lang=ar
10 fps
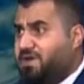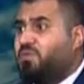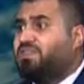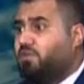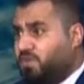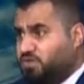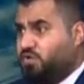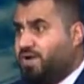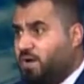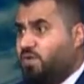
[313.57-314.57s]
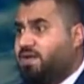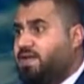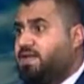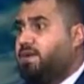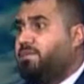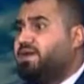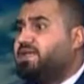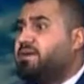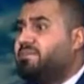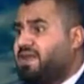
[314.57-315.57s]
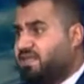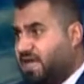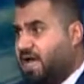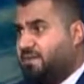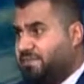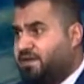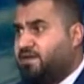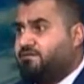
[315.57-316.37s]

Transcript: والتوجه نحو الين الياباني كملاذ آمن